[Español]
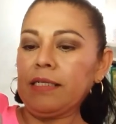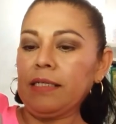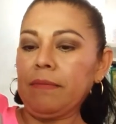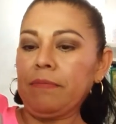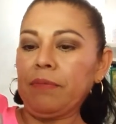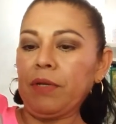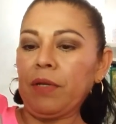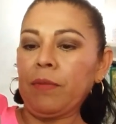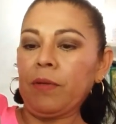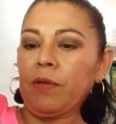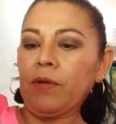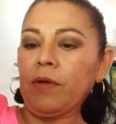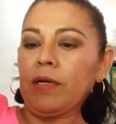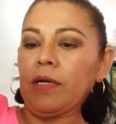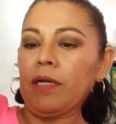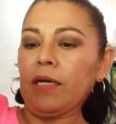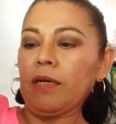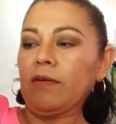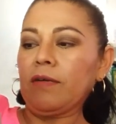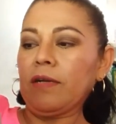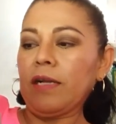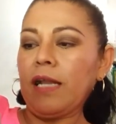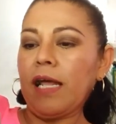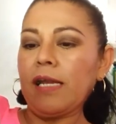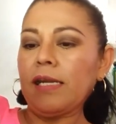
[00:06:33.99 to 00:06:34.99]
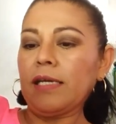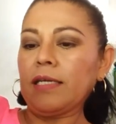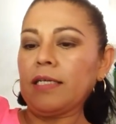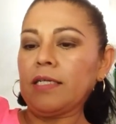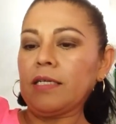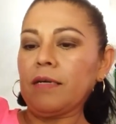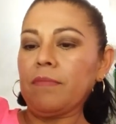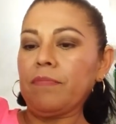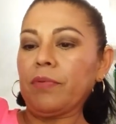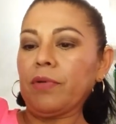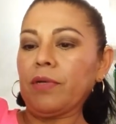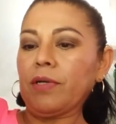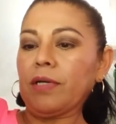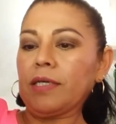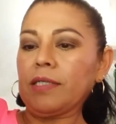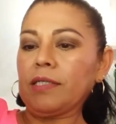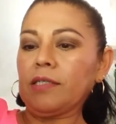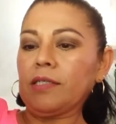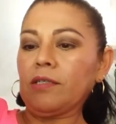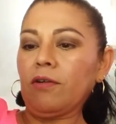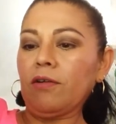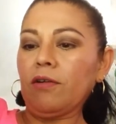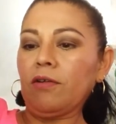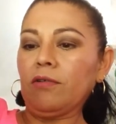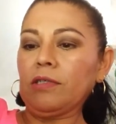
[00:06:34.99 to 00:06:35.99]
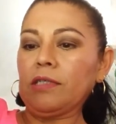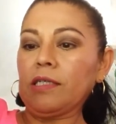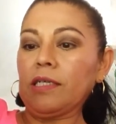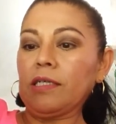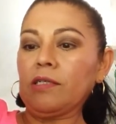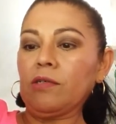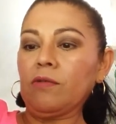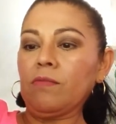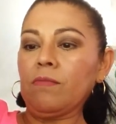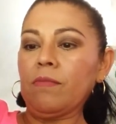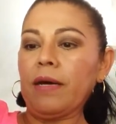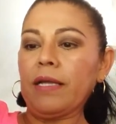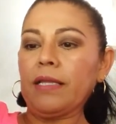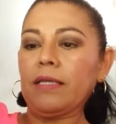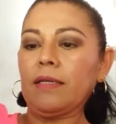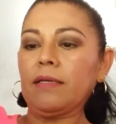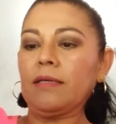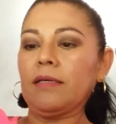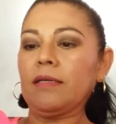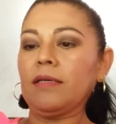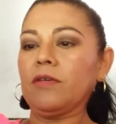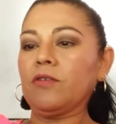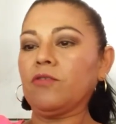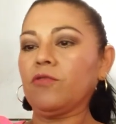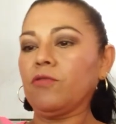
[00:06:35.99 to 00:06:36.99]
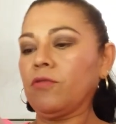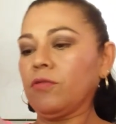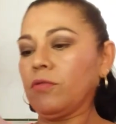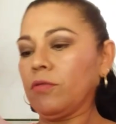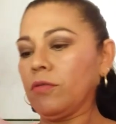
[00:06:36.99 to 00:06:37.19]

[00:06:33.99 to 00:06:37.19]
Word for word: Y primero agrego la leche porque esto luego se hace un batidillo.